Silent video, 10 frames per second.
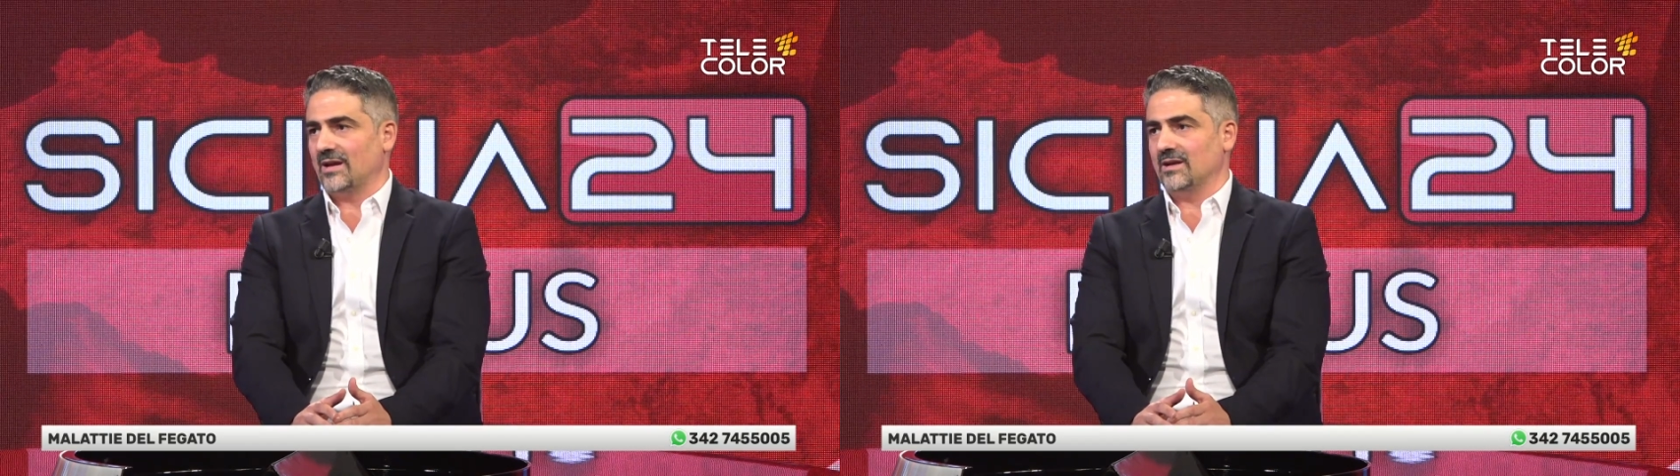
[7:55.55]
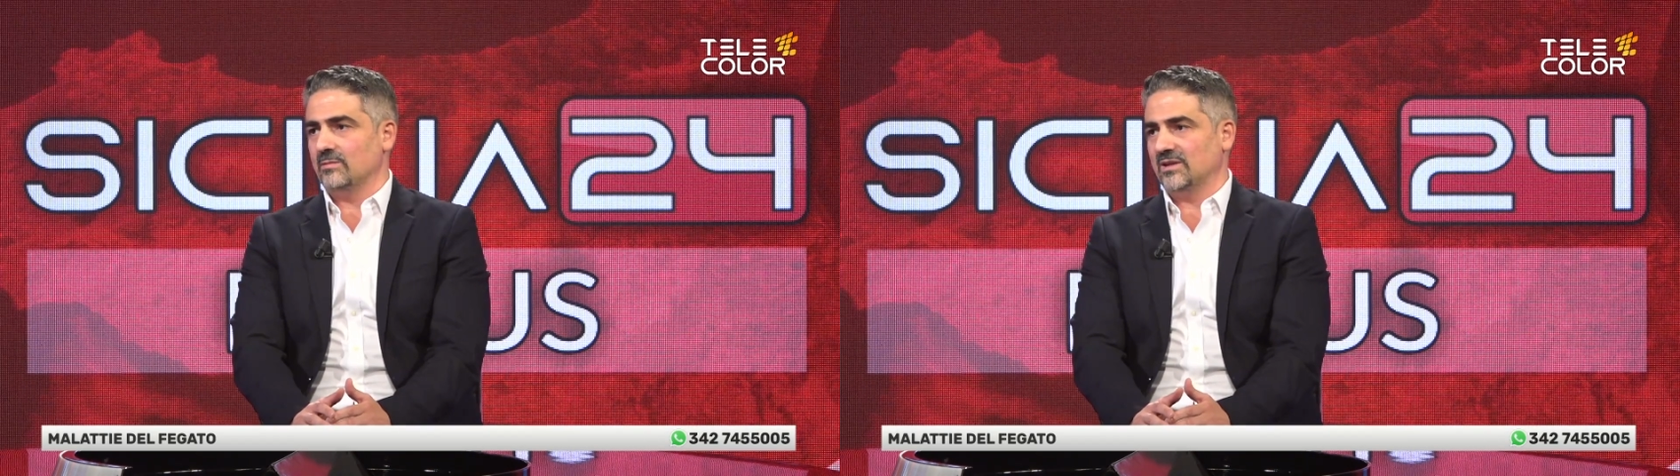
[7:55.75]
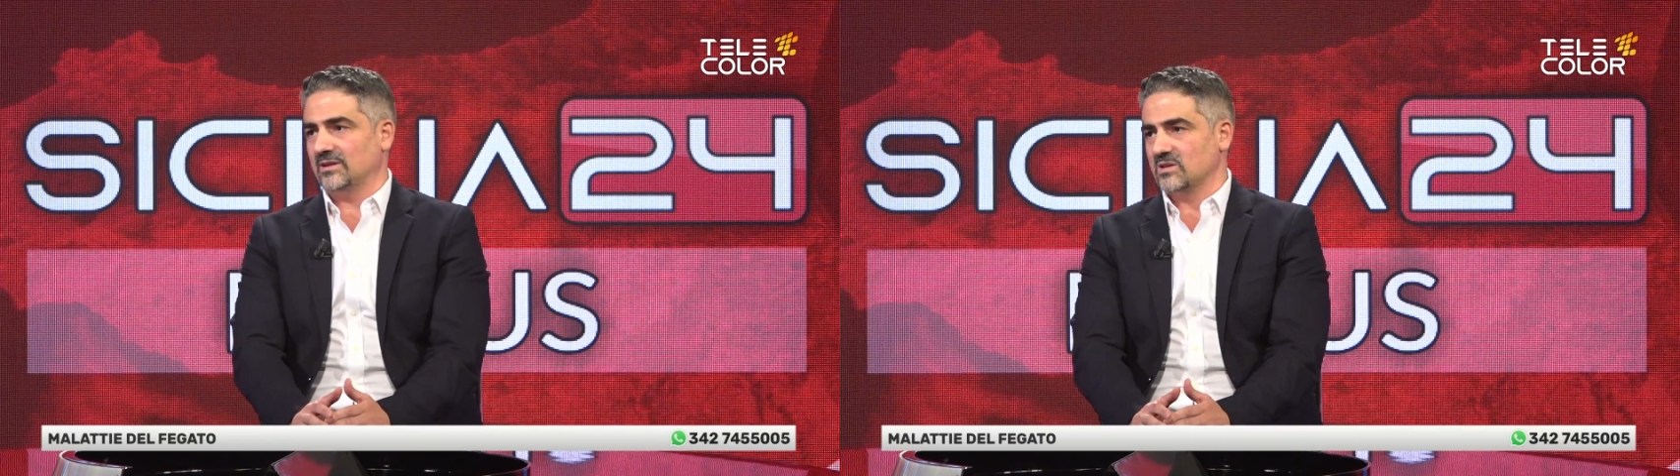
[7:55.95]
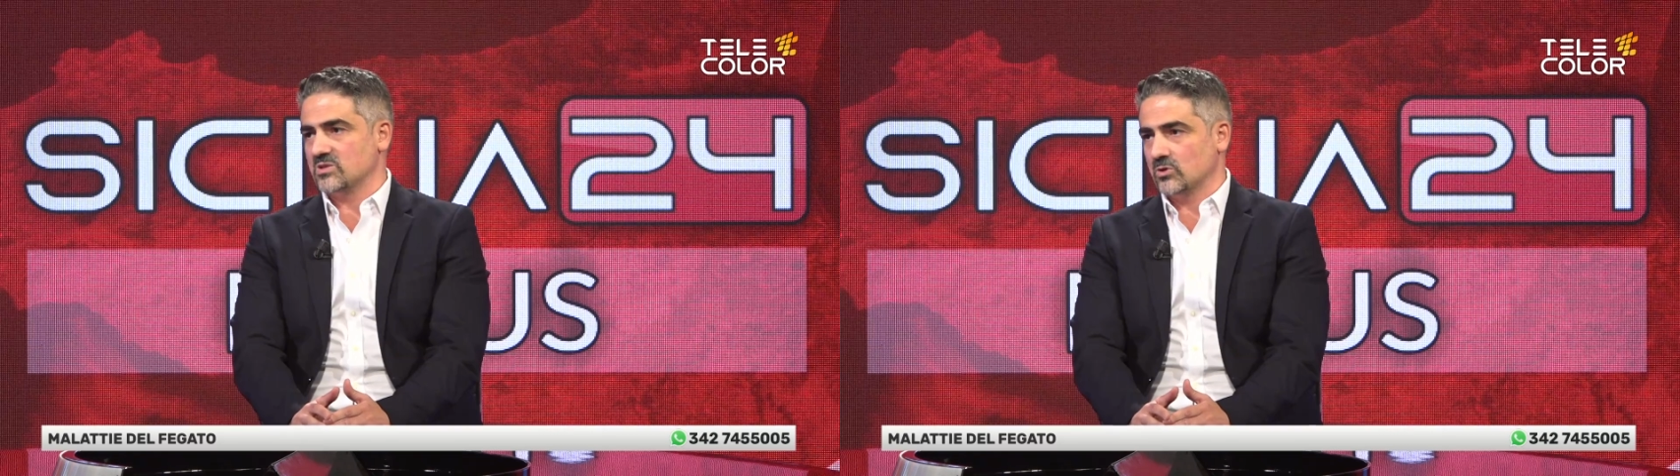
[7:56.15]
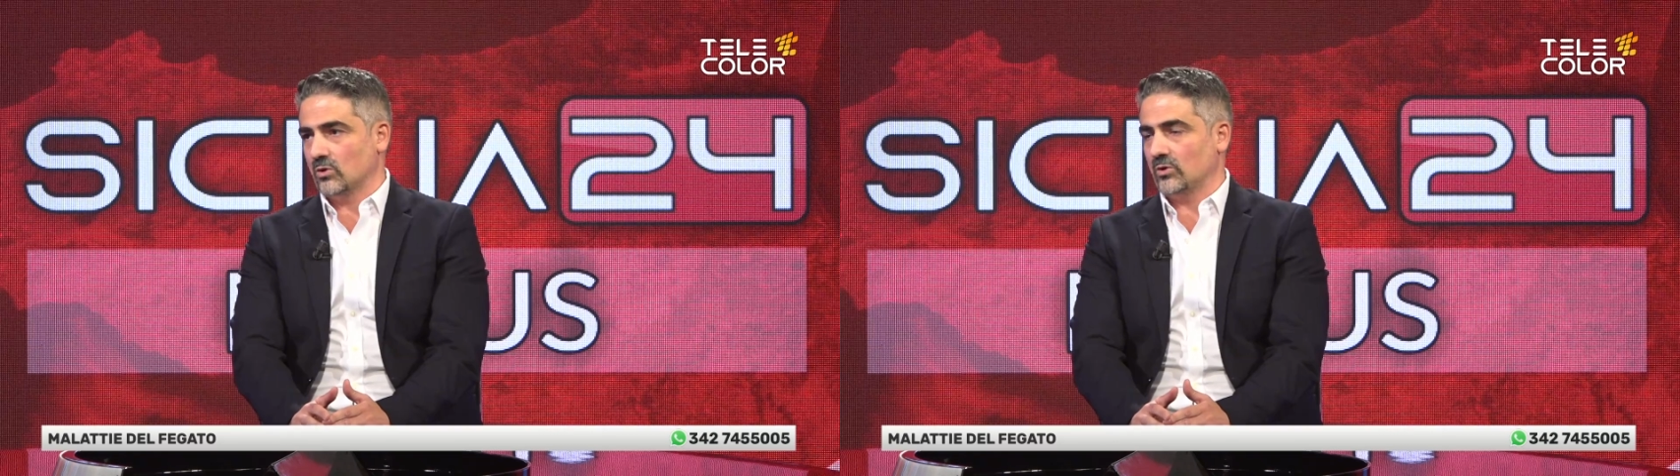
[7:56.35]

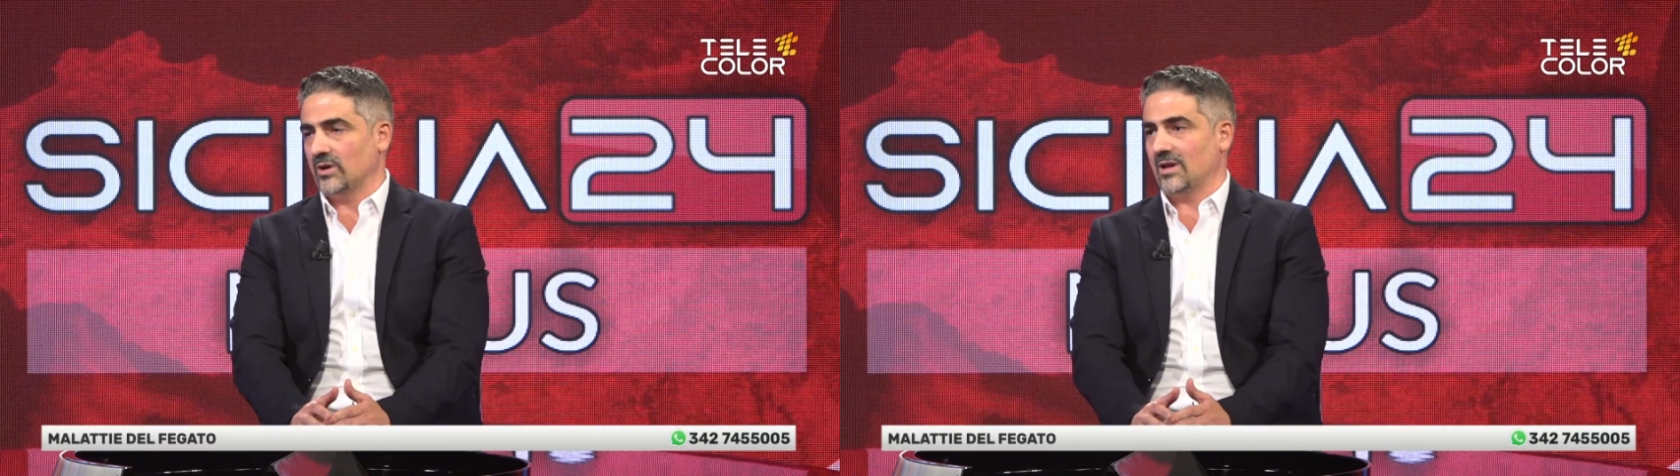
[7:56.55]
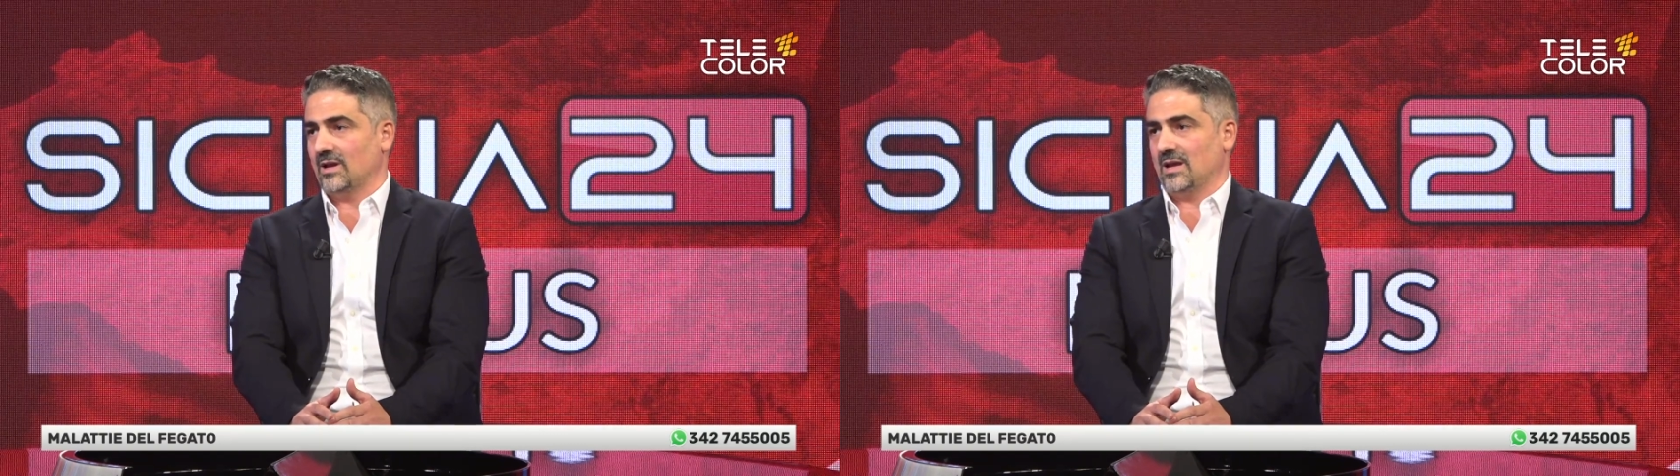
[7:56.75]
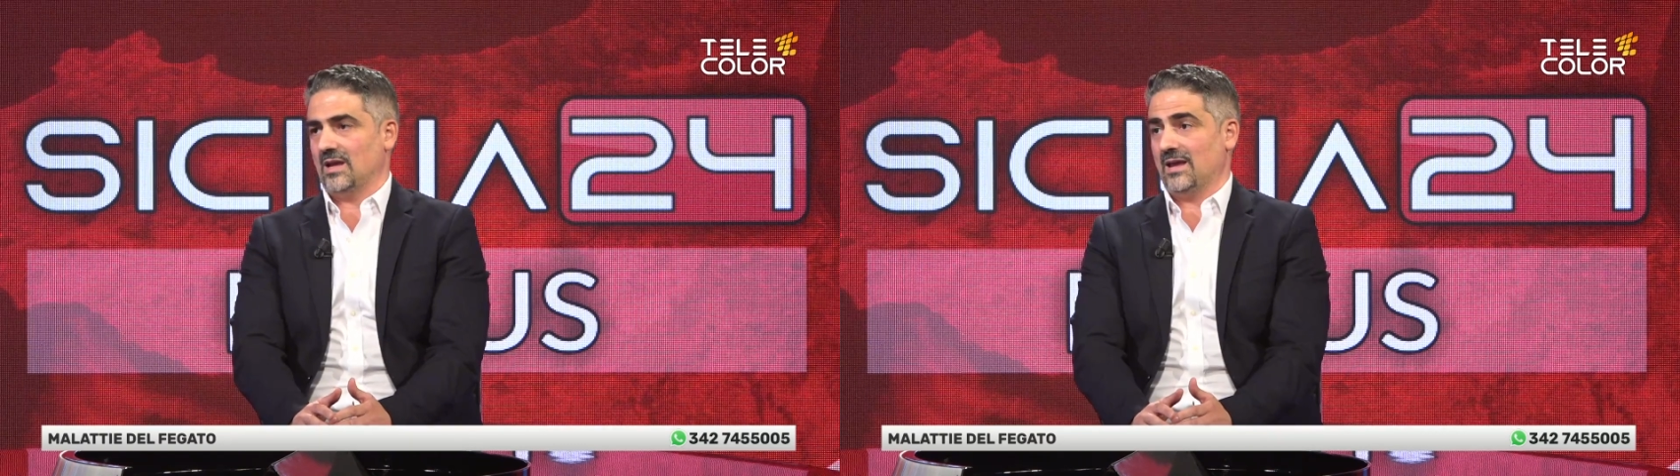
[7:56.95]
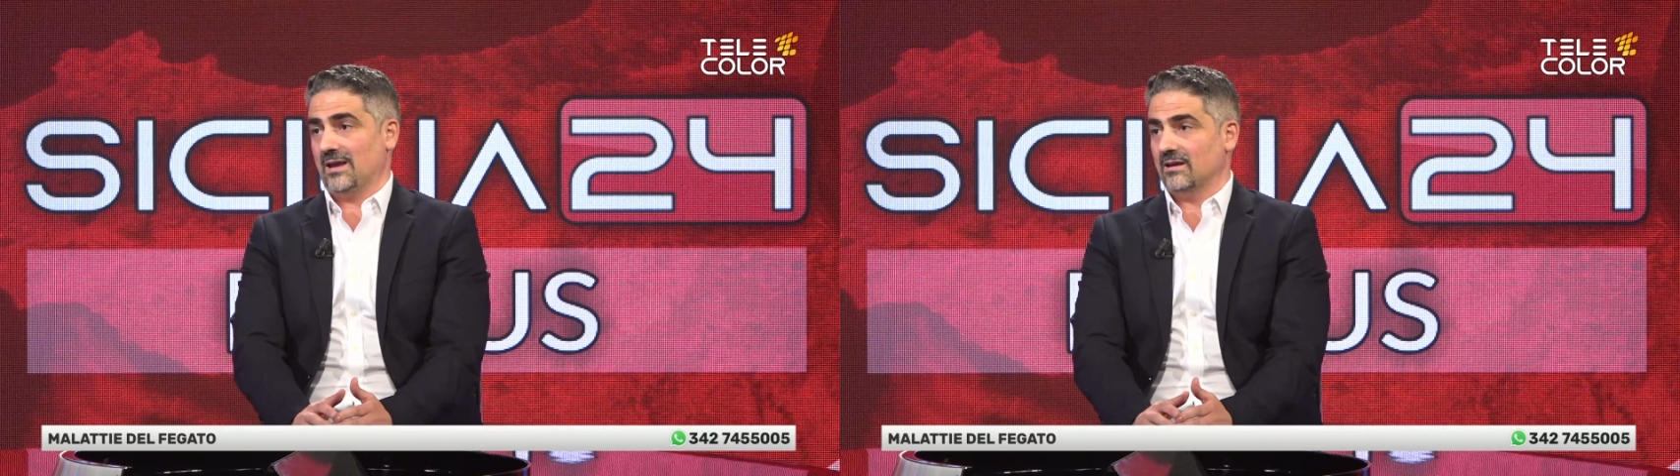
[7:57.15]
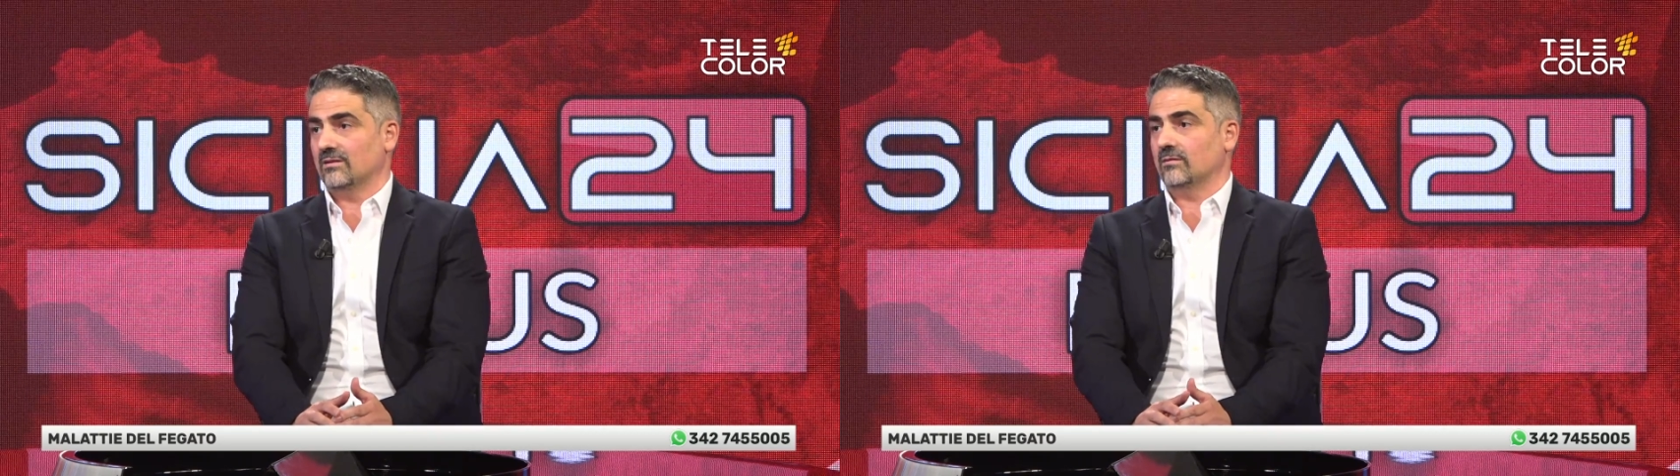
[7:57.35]
l'alimentazione e